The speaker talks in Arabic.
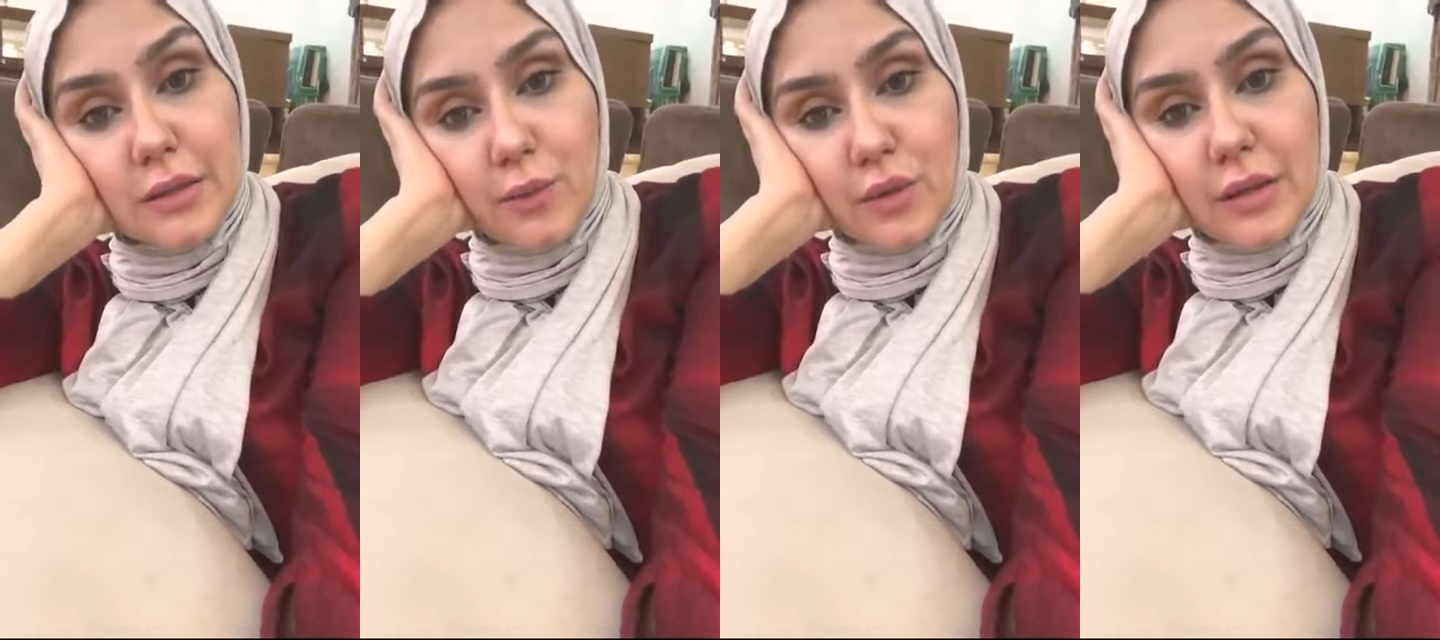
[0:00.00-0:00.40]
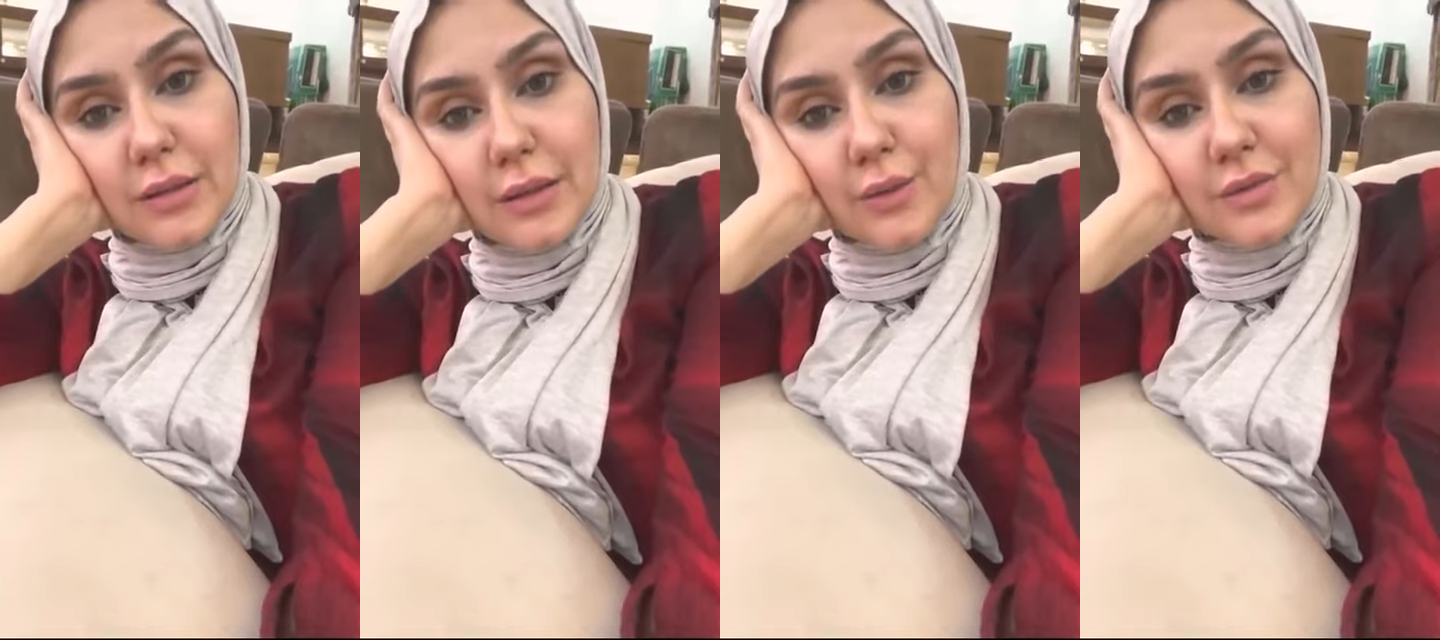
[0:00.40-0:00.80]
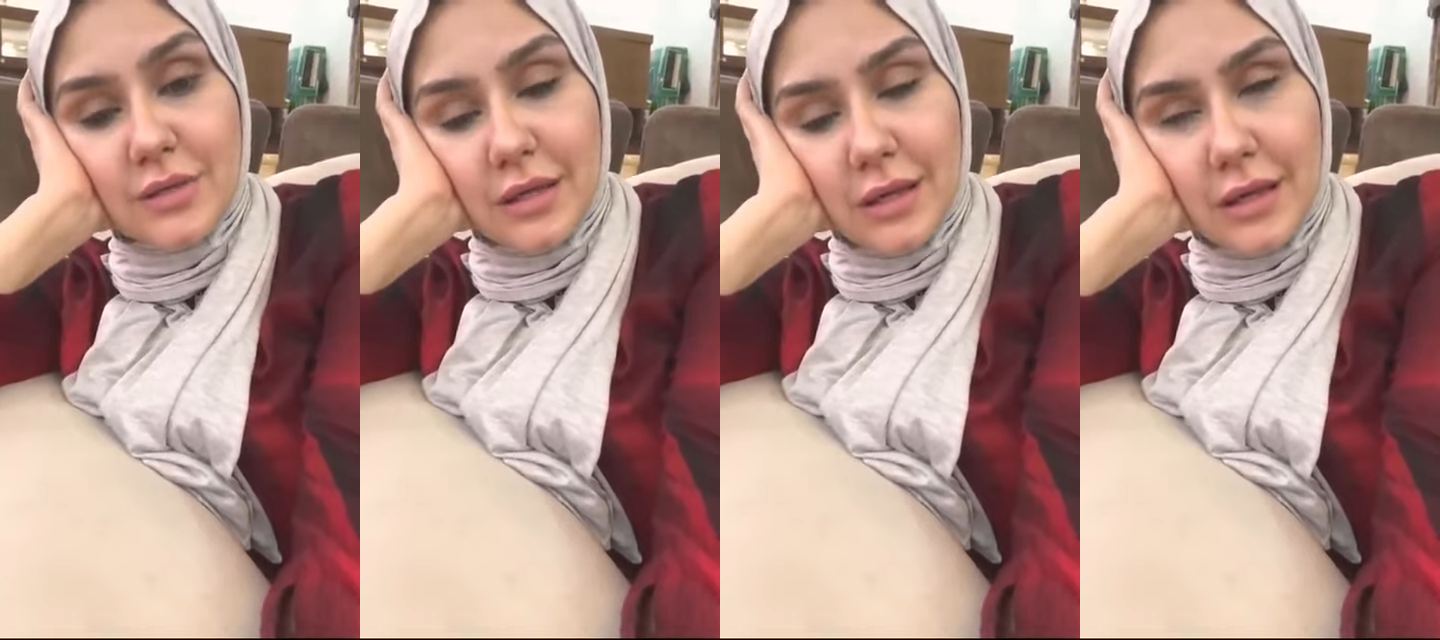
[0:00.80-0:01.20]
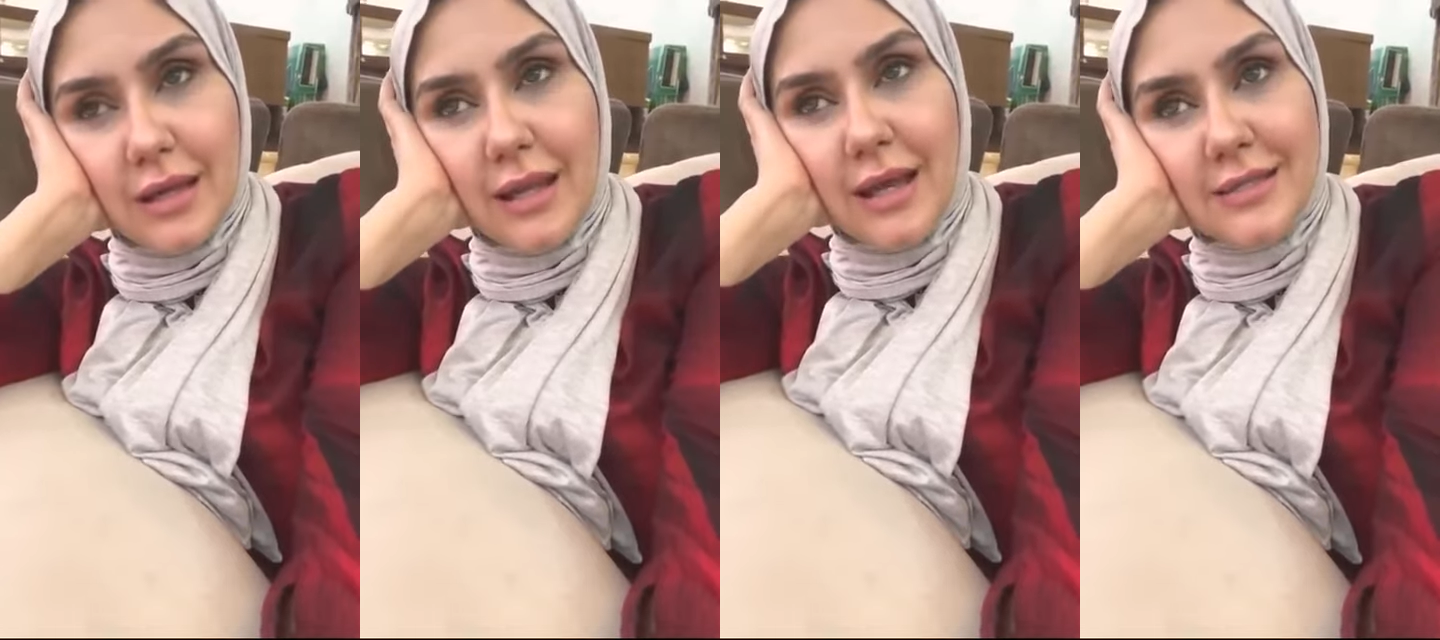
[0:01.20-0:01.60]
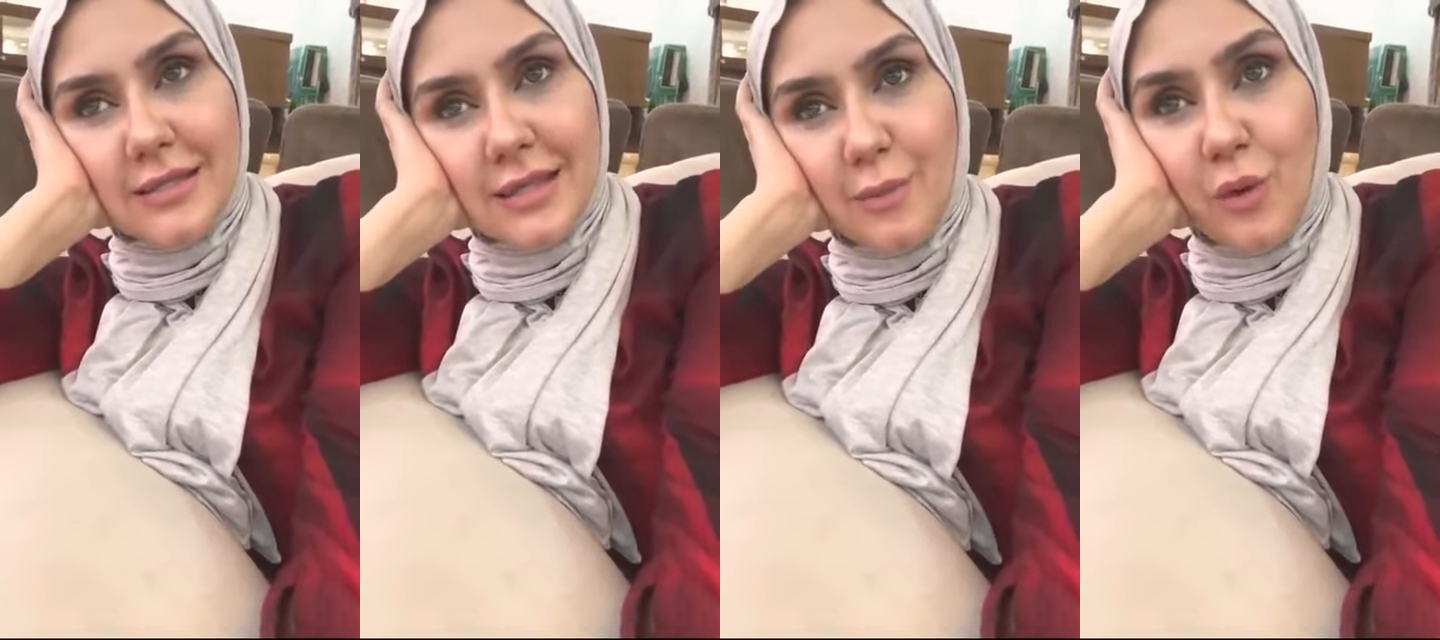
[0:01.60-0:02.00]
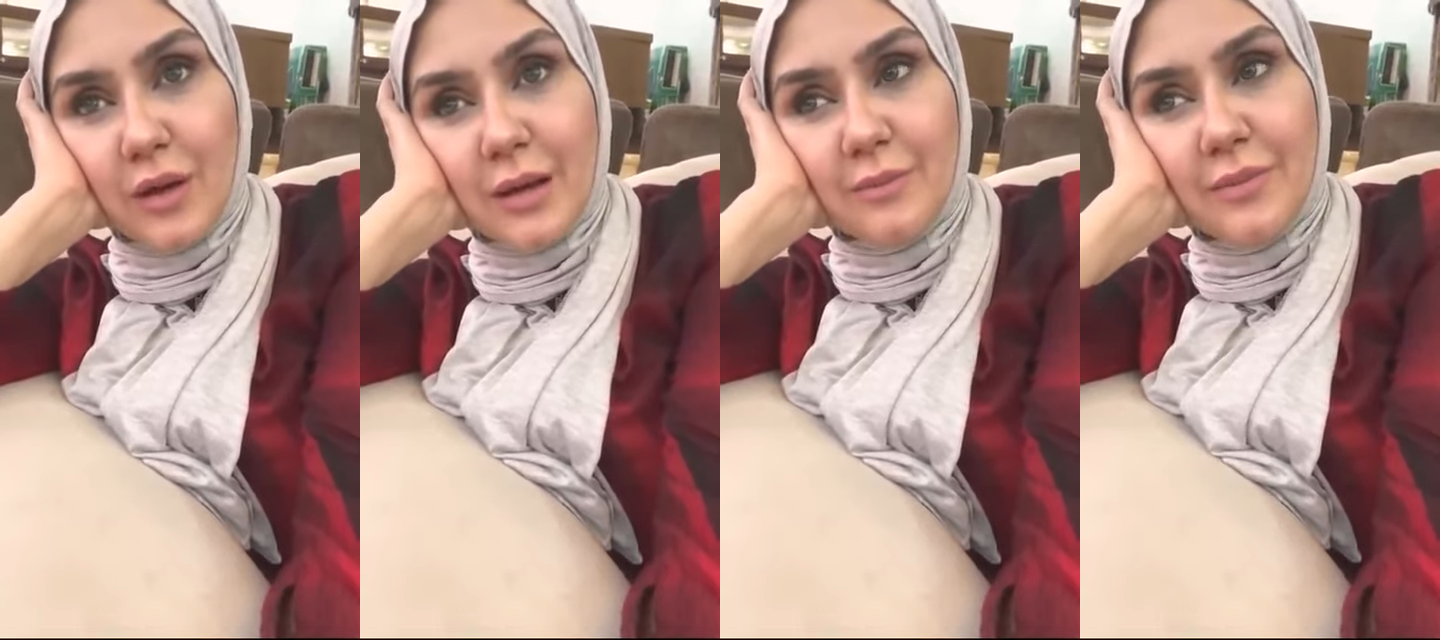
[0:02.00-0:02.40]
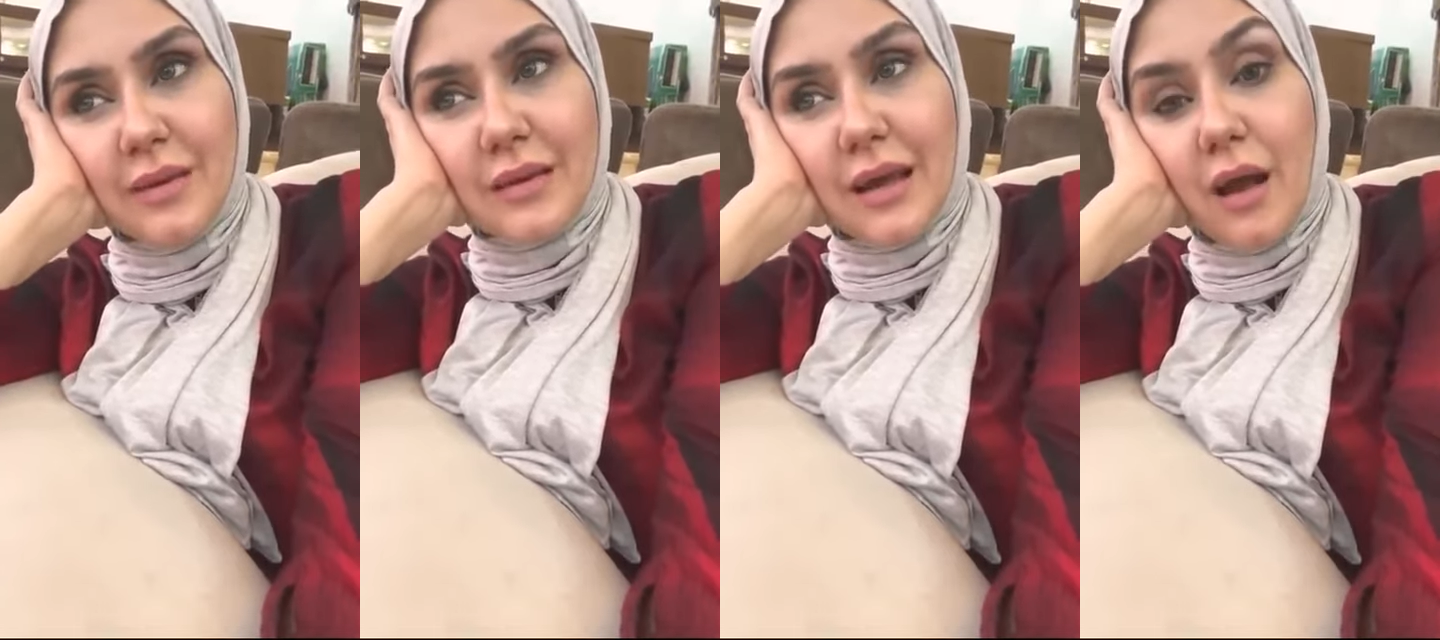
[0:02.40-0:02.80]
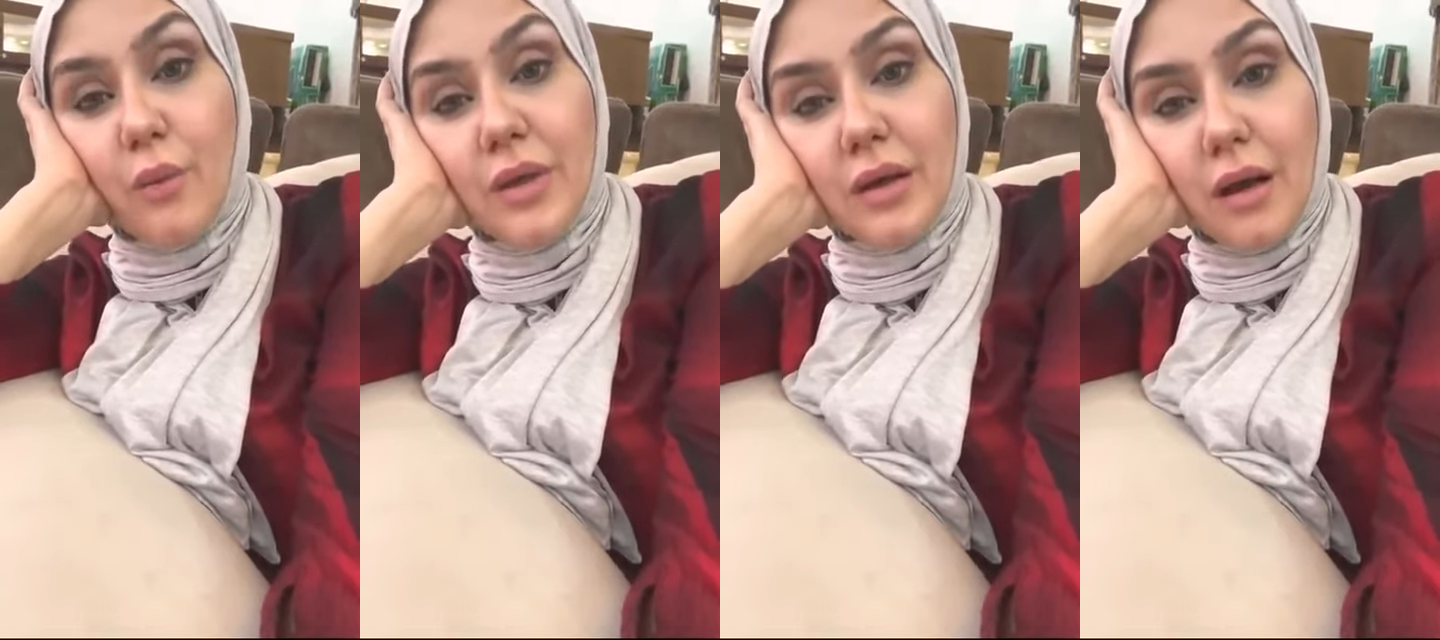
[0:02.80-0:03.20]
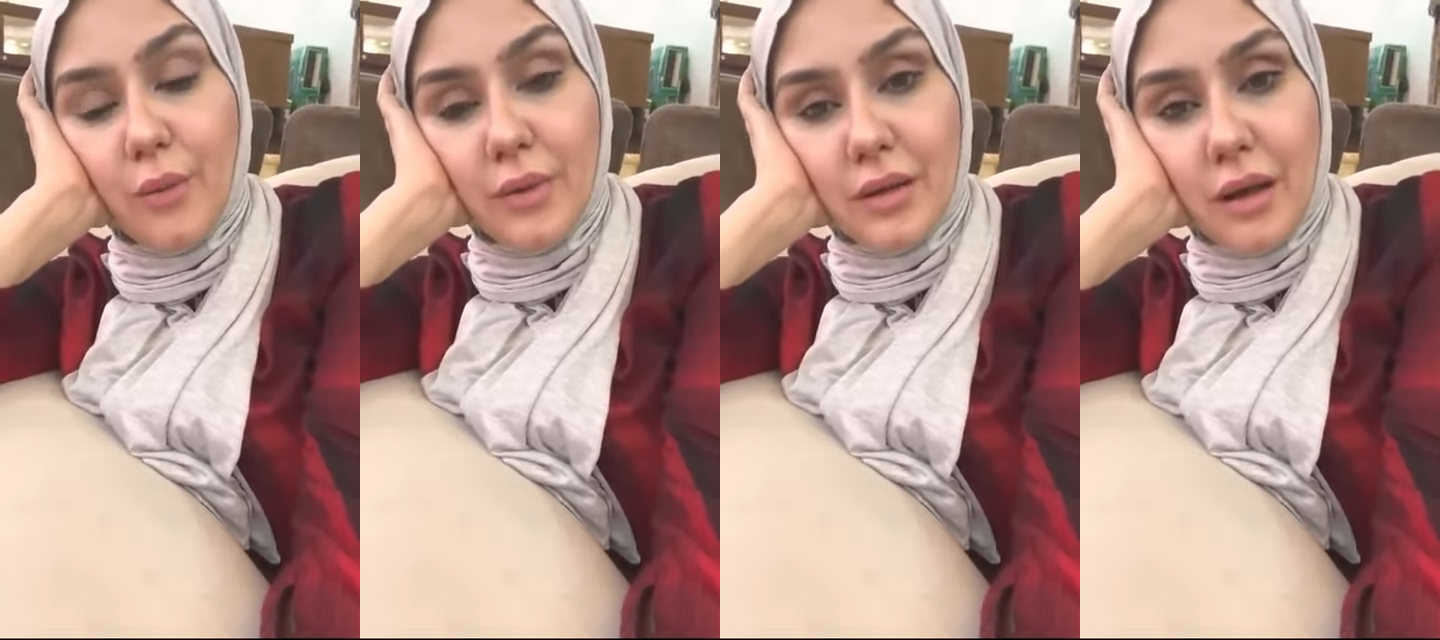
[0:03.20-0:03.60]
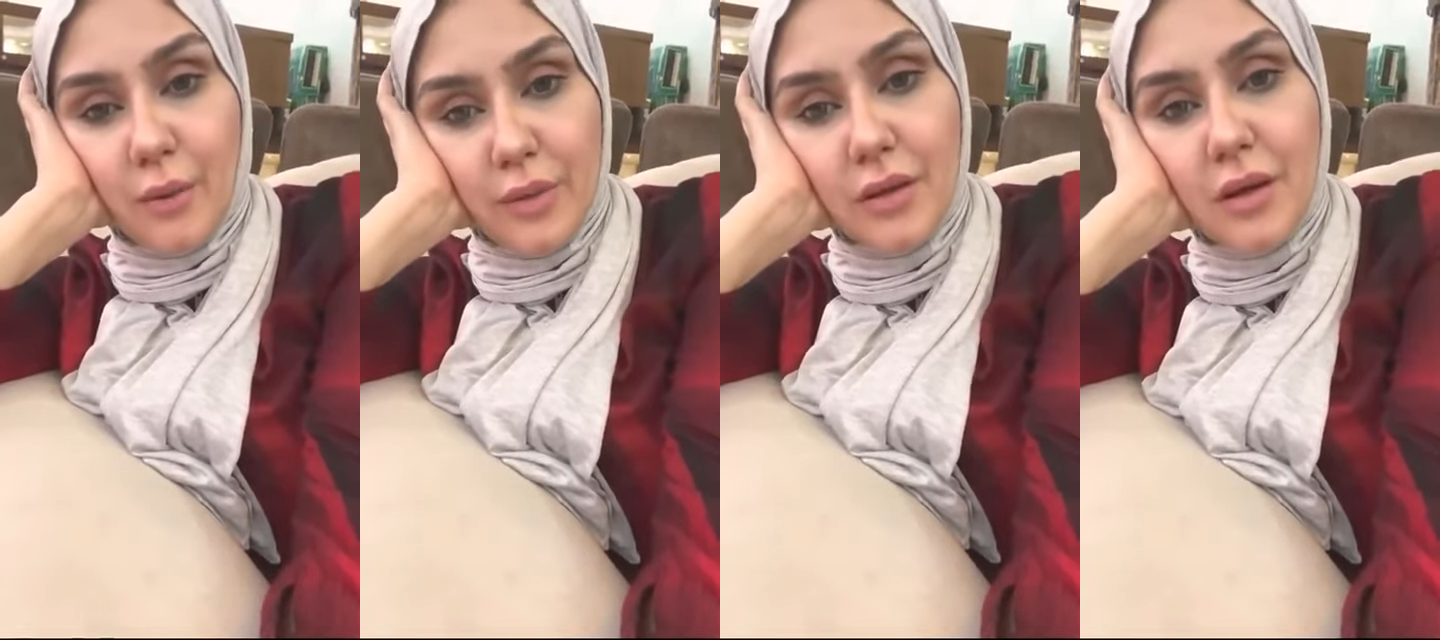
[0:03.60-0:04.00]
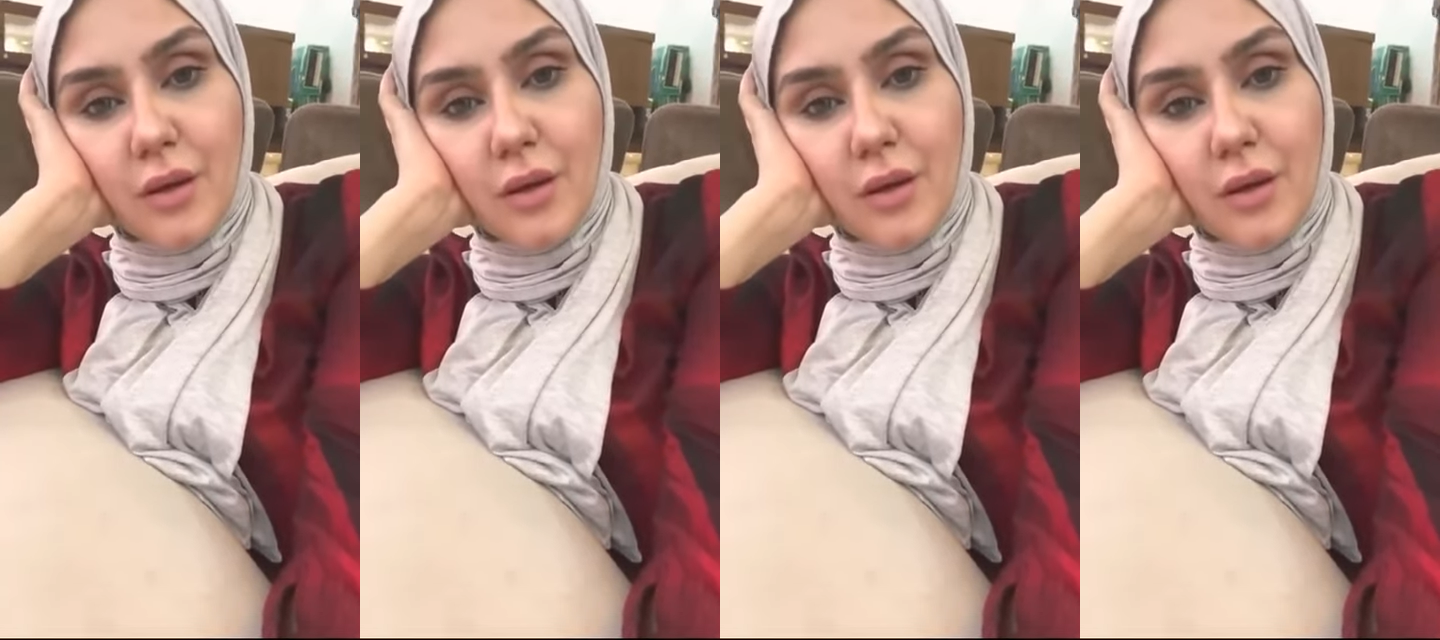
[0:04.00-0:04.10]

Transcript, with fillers: يا برج الجوزاء الحد ده معجب بيك قوي قوي قوي